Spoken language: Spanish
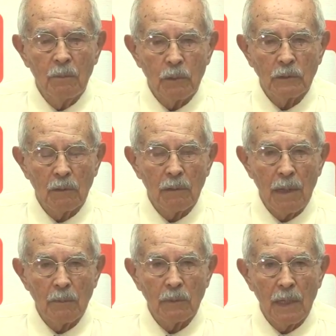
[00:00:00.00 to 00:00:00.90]
por eso le
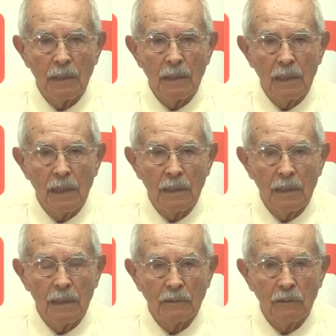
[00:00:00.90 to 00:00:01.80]
damos la,
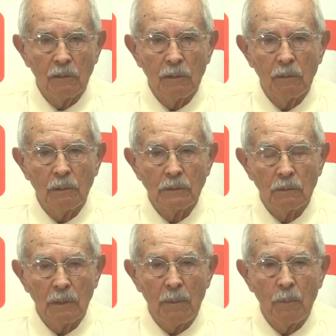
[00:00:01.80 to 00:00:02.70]
dirección,
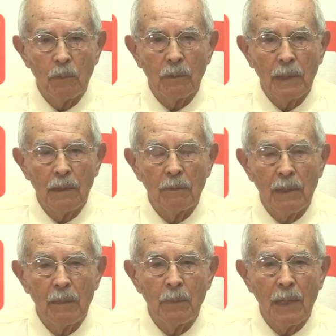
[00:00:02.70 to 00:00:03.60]
nuestro templo en calle
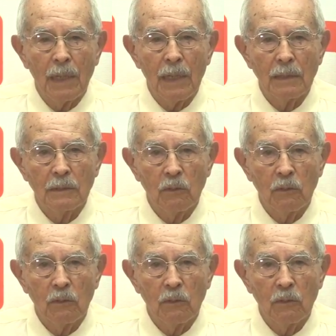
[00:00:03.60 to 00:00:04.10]
Felipe Ángeles,